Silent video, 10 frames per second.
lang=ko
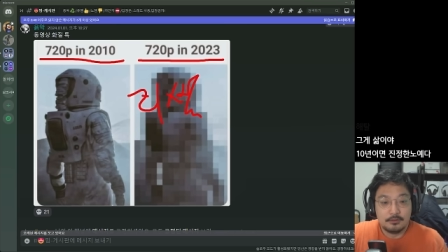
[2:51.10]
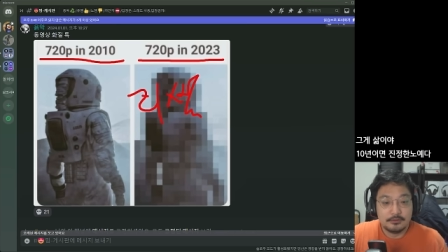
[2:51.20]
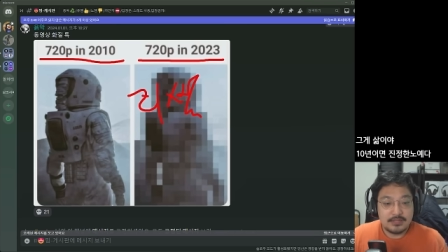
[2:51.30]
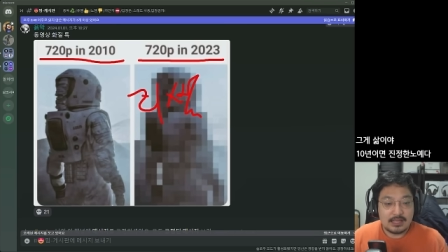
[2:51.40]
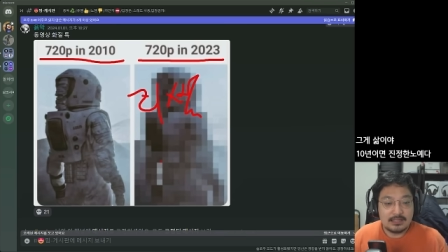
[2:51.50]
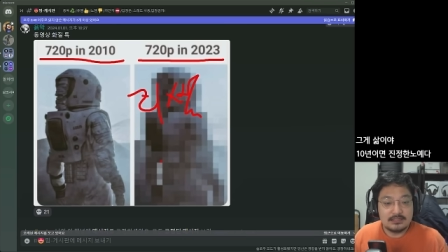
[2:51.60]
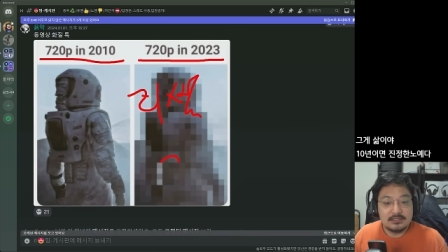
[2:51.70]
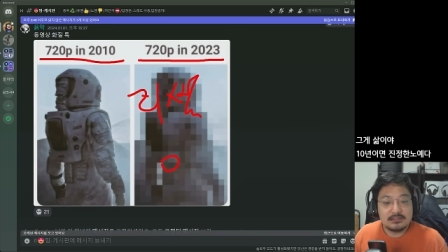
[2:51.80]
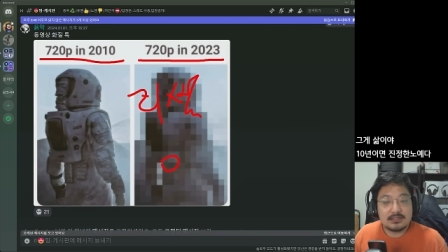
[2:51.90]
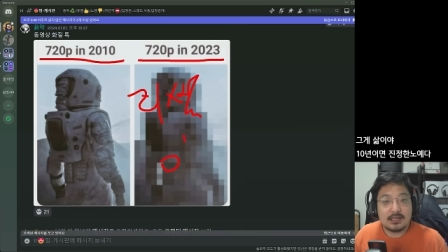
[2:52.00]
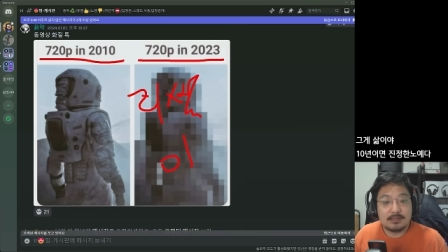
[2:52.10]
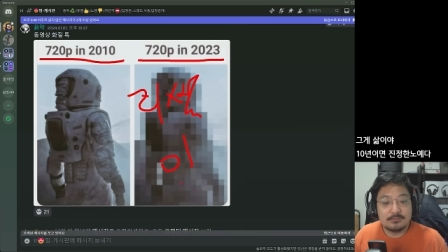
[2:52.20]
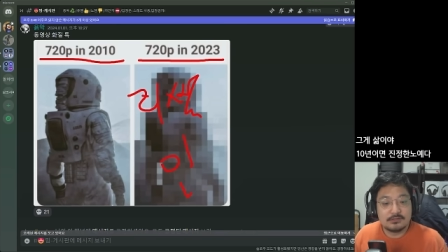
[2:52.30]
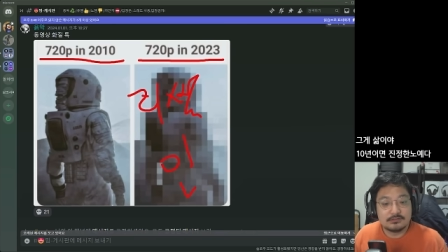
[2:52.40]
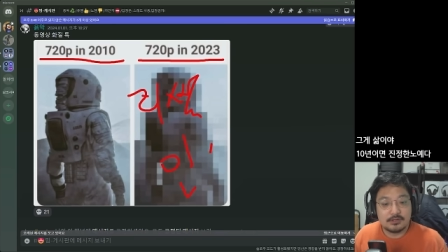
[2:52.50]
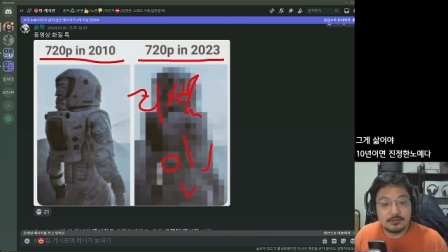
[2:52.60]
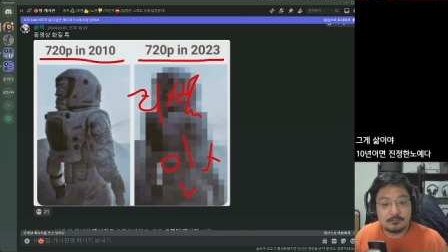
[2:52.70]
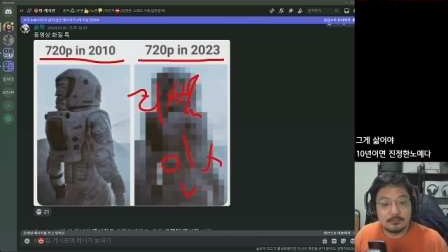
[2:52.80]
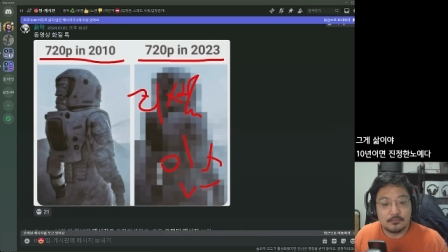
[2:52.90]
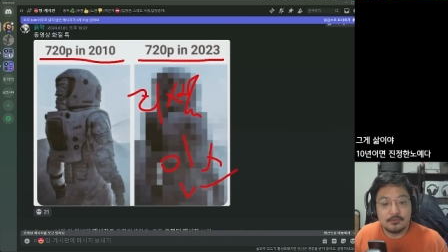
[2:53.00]
근데 약간 인스타
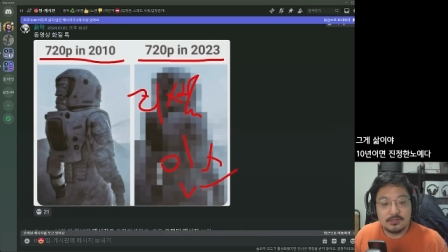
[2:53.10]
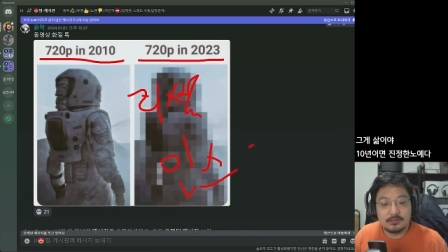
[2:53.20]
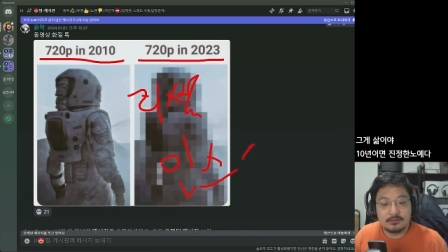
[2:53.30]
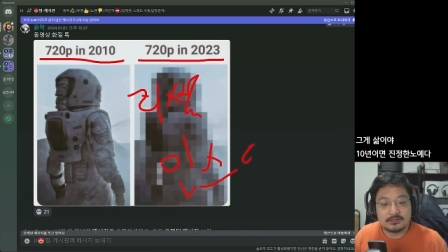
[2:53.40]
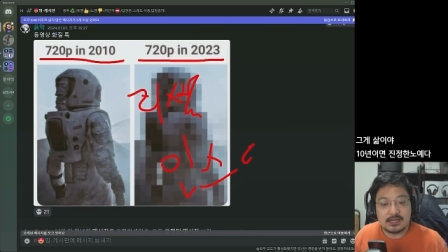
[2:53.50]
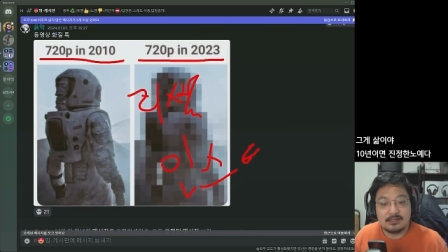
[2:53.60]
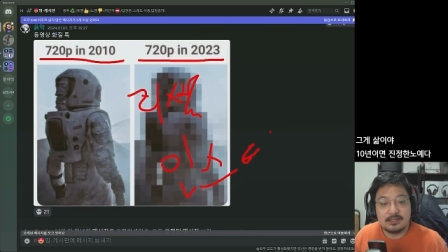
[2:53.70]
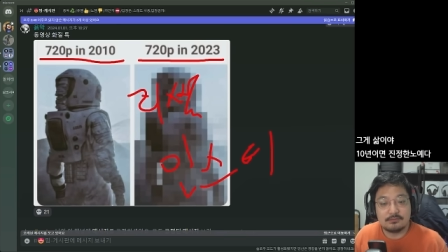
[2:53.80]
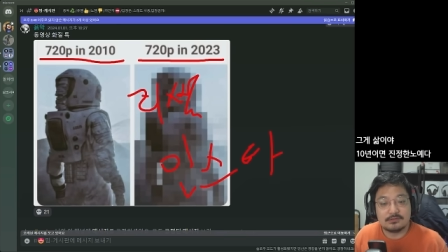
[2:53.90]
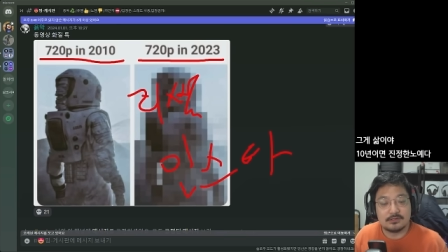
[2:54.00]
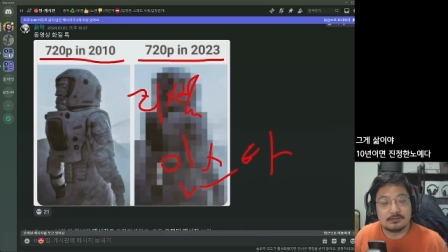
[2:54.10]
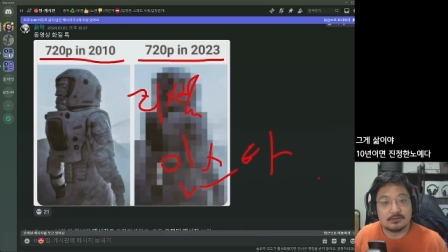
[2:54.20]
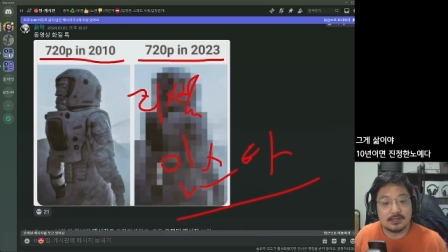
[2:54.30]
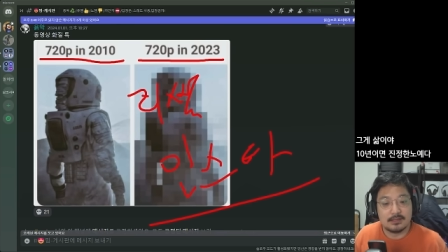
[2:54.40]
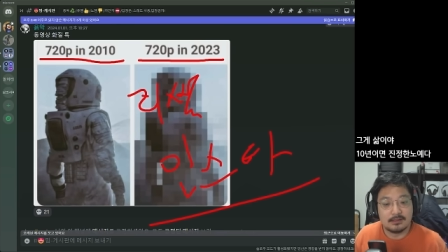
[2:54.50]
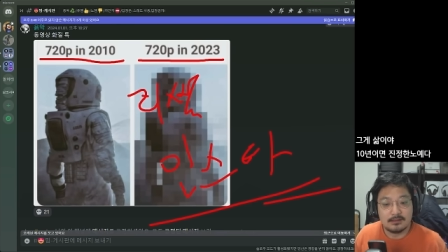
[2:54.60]
감성처럼 오히려 잘 되고 있어요 그게.